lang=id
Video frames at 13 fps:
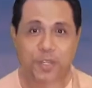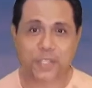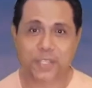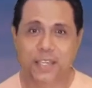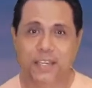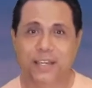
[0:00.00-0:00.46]

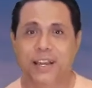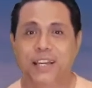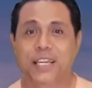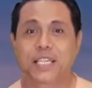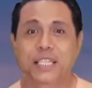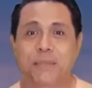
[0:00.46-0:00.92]

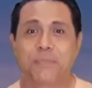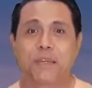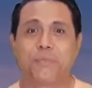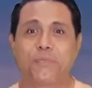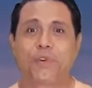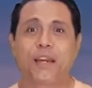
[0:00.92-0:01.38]
ketika kita
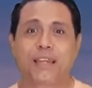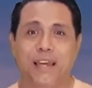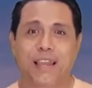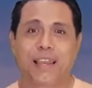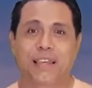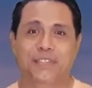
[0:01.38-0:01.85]
menemukan
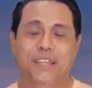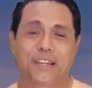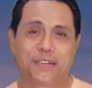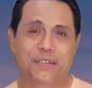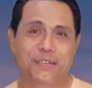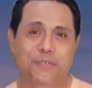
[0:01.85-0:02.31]
alasan